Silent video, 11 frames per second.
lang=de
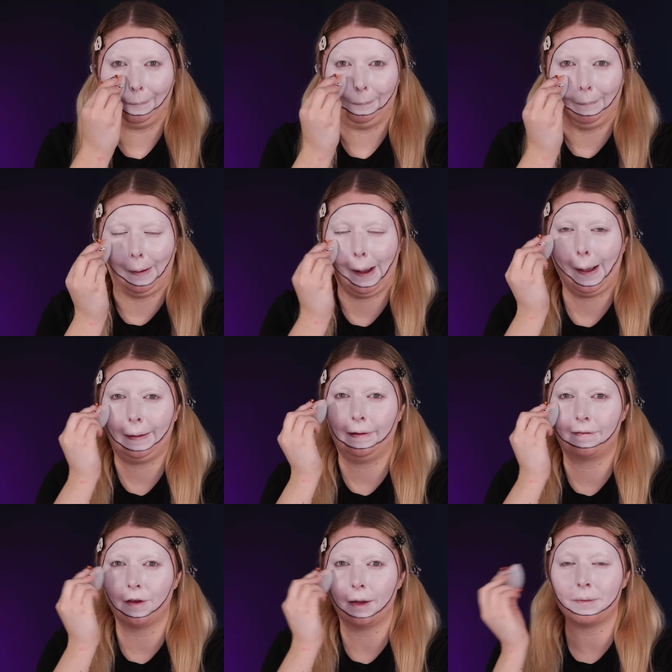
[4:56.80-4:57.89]
Okay,
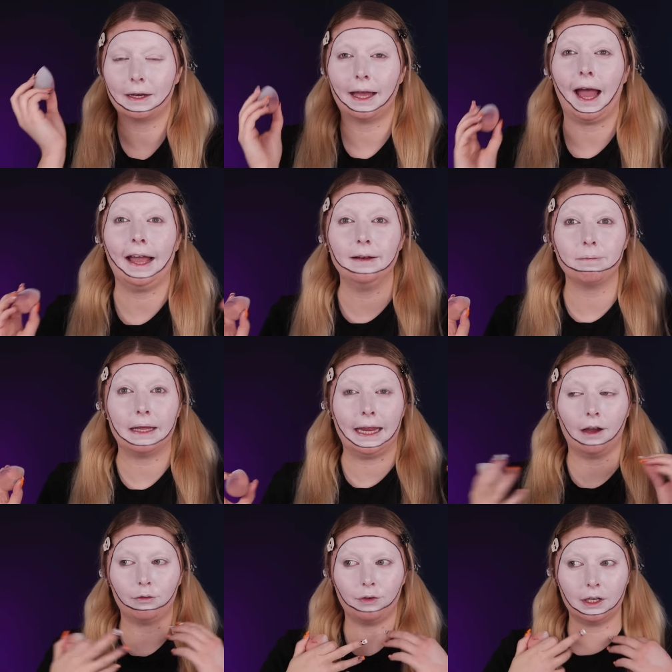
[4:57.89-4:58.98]
ist noch immer kein
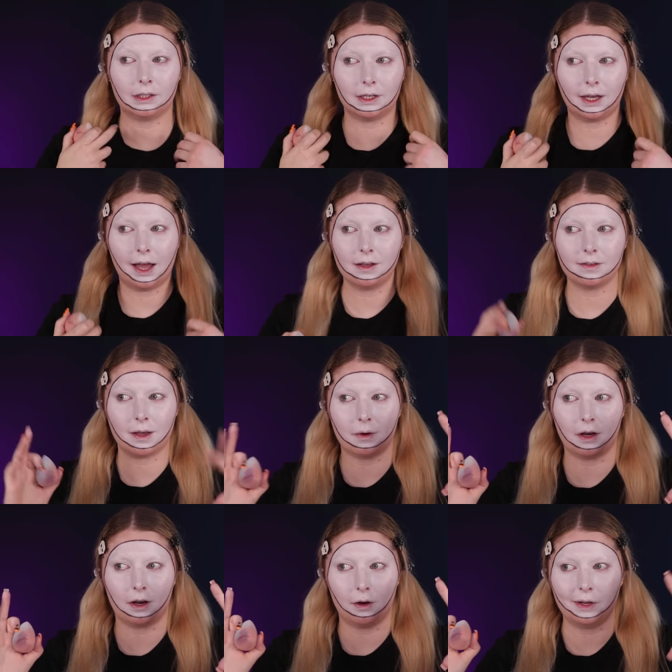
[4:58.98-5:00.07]
perfekter Kreis,
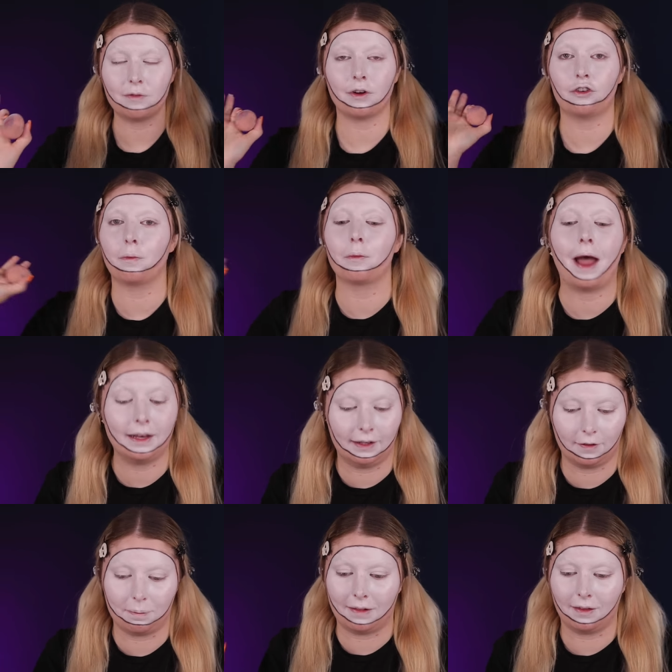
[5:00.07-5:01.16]
aber auf jeden Fall schon um
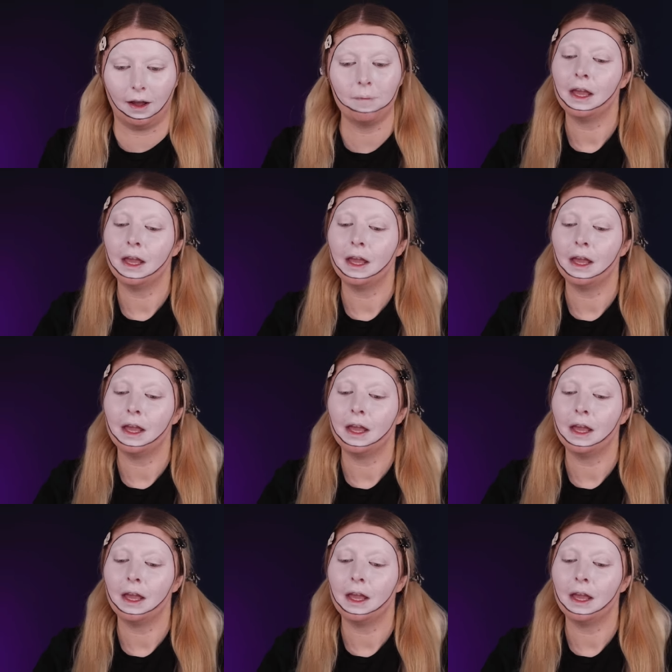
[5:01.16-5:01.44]
einiges besser.